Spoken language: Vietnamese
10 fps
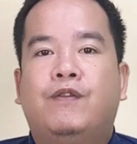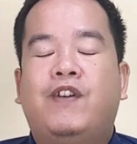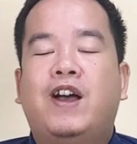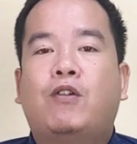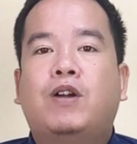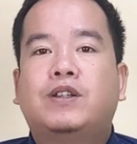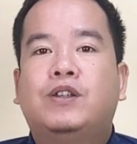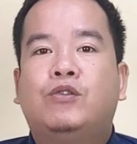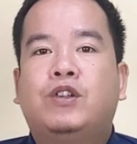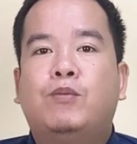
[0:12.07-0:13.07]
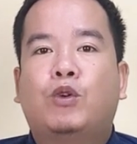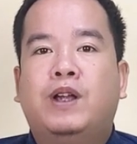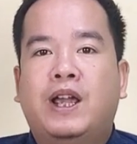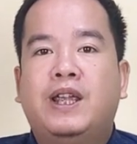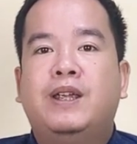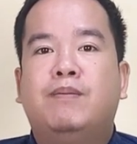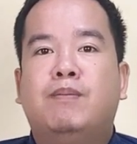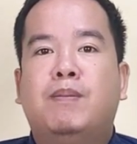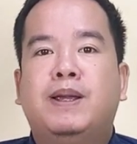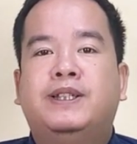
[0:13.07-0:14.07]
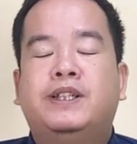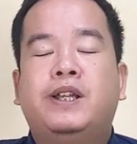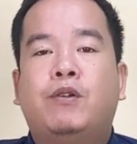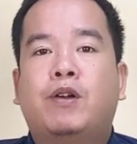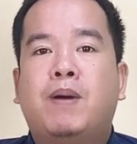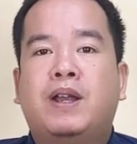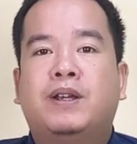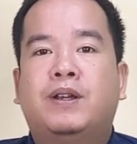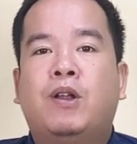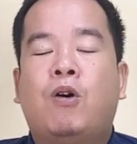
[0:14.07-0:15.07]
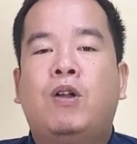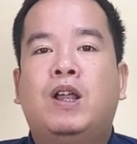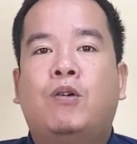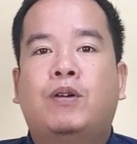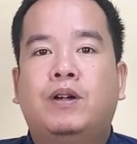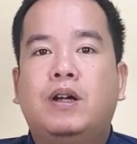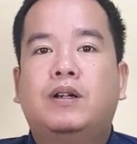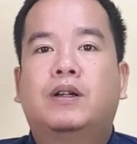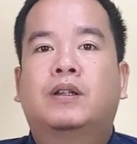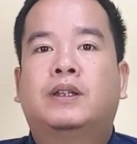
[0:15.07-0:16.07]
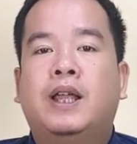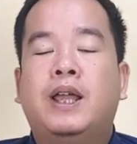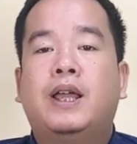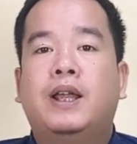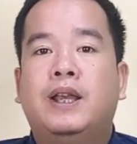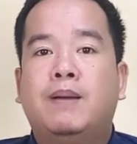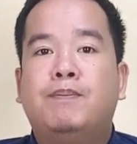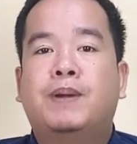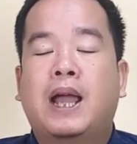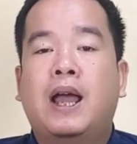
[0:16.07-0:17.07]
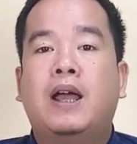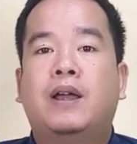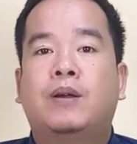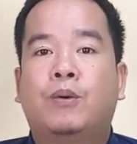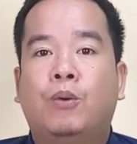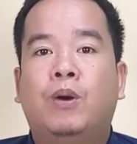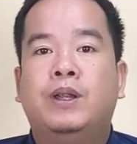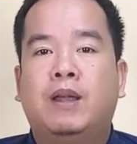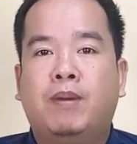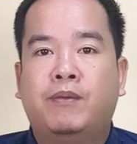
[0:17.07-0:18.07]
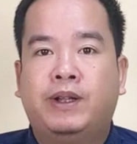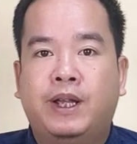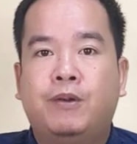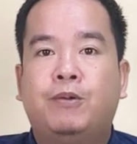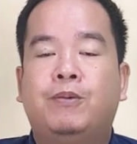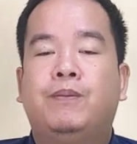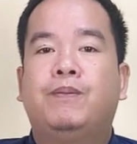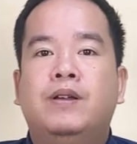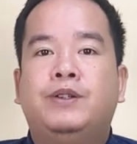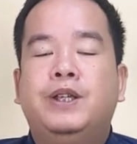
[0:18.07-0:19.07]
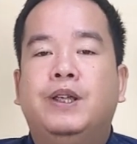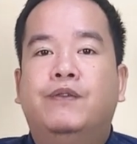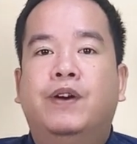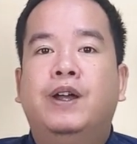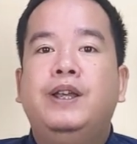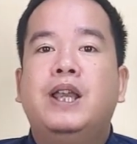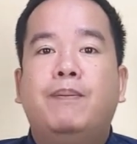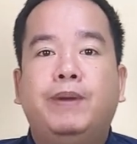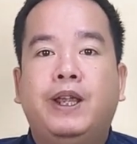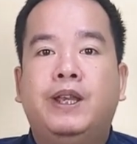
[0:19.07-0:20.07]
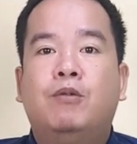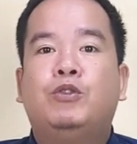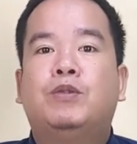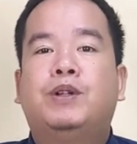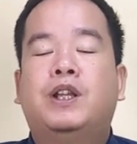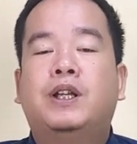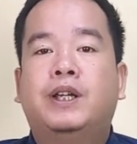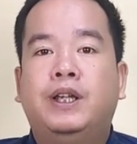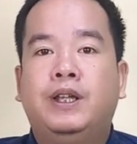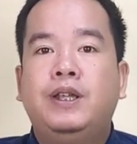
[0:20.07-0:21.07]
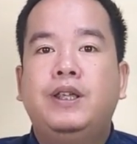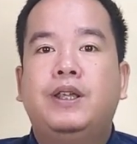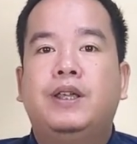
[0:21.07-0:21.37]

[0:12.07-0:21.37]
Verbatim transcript: và có cước sử dụng trong một ngày mà mình sẽ giới thiệu với các bạn đó là có cước T5K của nhà mạng Viettel chỉ với 5.000 đồng cho một lần đăng ký